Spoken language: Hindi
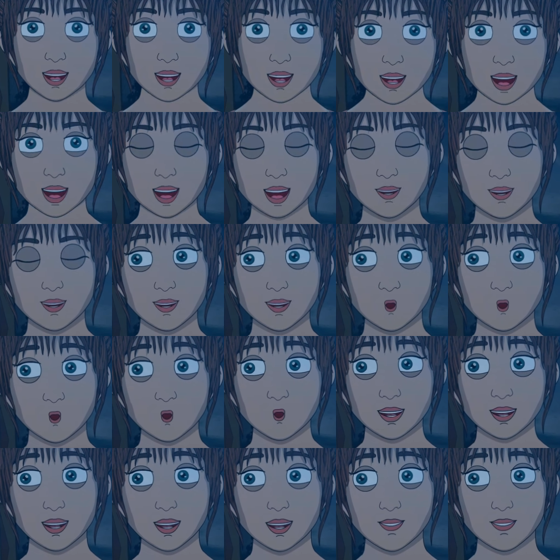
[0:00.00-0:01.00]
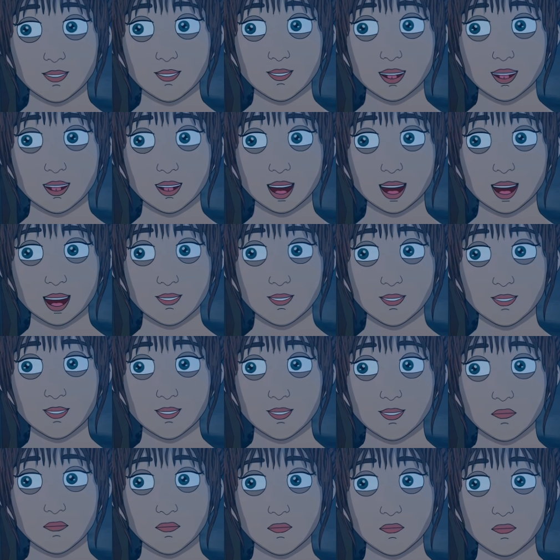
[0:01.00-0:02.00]
क्या यह सच है या मेरी आंखें
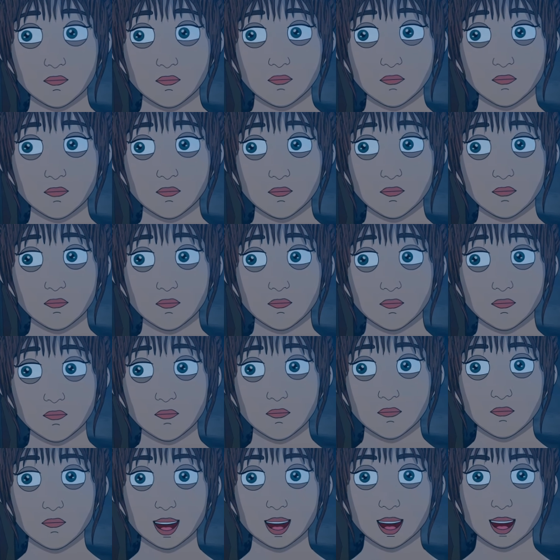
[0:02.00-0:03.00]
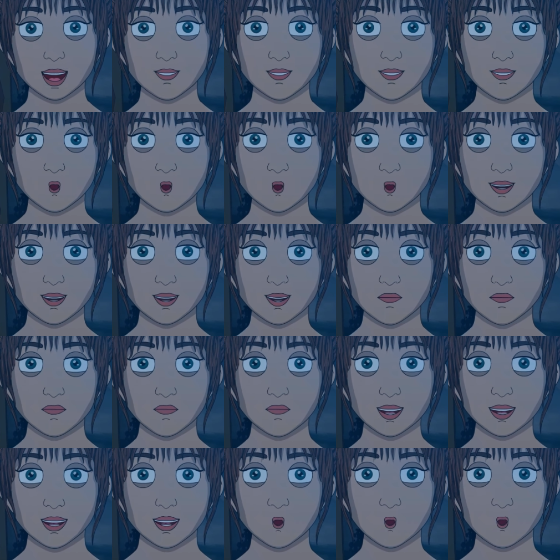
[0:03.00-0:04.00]
मुझे धोखा दे रही हैं? इस खाली
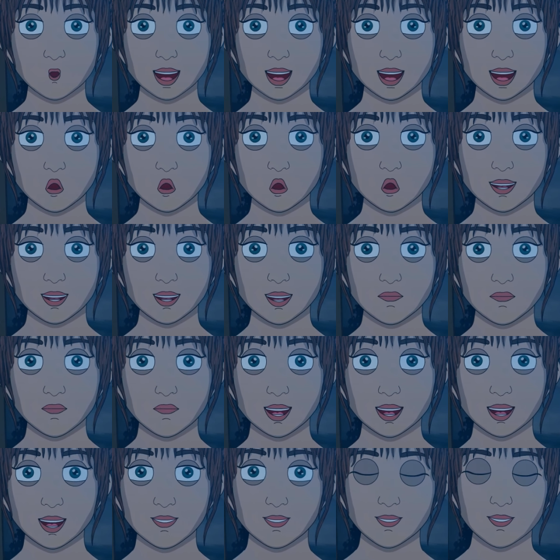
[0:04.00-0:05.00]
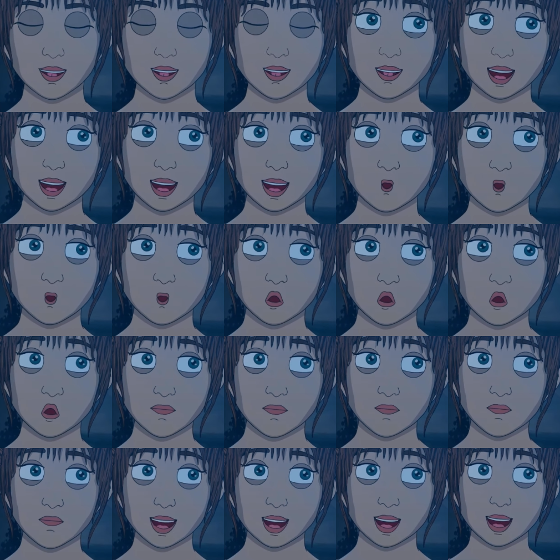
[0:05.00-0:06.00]
जगह पर किसी बच्चे ने कोई भी
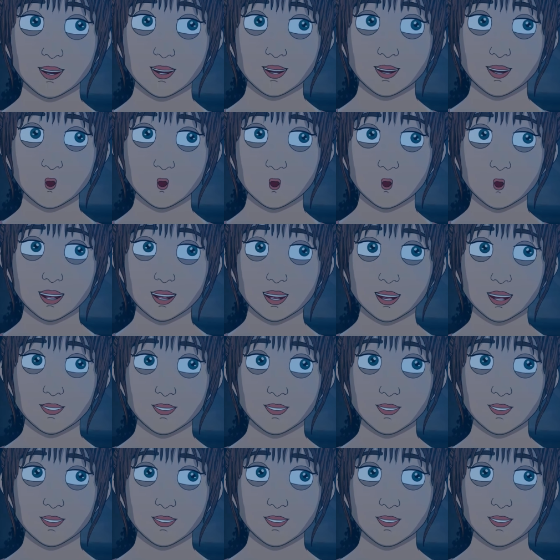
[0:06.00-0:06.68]
चित्रकारी नहीं की हुई